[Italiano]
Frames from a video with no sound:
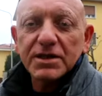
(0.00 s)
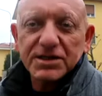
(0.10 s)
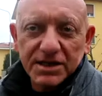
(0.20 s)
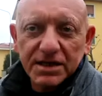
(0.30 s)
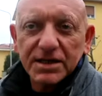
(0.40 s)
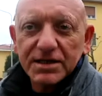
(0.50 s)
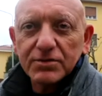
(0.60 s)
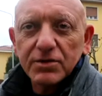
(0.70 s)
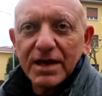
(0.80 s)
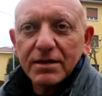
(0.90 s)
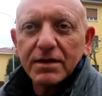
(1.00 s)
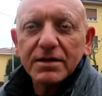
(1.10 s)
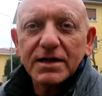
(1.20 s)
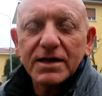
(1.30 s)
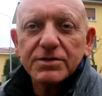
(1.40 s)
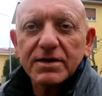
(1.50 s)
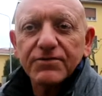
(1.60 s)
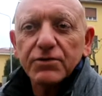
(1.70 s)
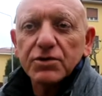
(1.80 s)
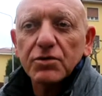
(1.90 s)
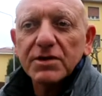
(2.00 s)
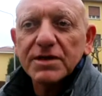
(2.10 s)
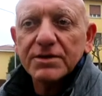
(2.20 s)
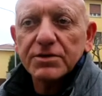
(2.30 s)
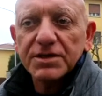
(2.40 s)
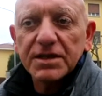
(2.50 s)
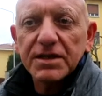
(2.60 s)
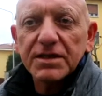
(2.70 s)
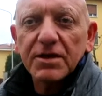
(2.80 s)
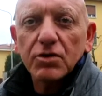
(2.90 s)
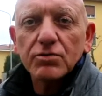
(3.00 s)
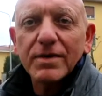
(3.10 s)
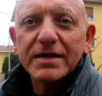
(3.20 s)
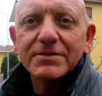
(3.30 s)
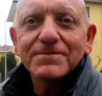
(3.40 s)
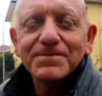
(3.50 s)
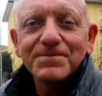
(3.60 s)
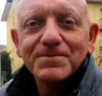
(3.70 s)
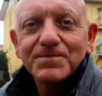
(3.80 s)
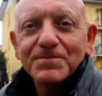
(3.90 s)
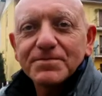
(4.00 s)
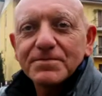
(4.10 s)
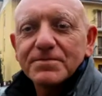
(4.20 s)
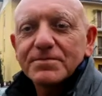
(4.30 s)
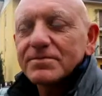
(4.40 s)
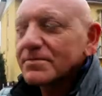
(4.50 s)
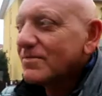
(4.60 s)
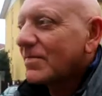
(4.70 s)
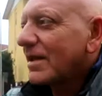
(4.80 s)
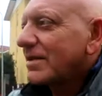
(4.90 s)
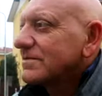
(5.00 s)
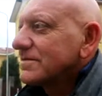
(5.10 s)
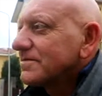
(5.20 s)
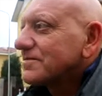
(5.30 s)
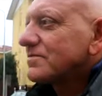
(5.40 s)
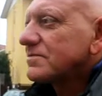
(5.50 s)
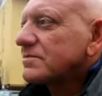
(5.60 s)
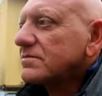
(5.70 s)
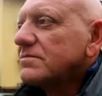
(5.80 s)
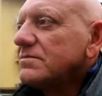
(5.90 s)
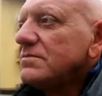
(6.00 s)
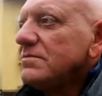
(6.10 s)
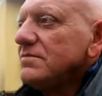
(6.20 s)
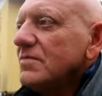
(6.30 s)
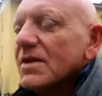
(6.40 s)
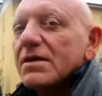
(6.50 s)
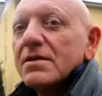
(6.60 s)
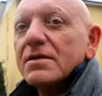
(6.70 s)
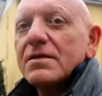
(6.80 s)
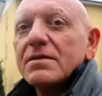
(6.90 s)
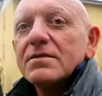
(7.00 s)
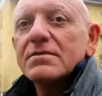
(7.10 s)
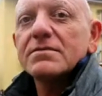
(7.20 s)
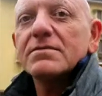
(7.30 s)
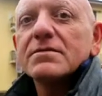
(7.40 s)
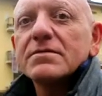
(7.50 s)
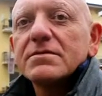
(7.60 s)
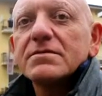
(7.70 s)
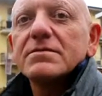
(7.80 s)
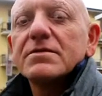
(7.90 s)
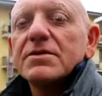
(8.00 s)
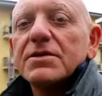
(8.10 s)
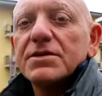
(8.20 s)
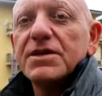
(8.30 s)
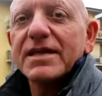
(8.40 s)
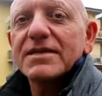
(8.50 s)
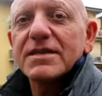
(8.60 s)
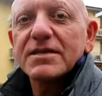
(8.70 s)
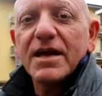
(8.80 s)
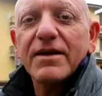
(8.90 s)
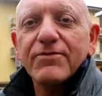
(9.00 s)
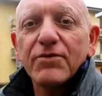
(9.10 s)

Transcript: de, della sicurezza nel caso dei furti o quant'altro, sia nel decoro urbano. E se qualcuno vuole prendere formazione avete un sito internet? Eh? Yes, che è eh.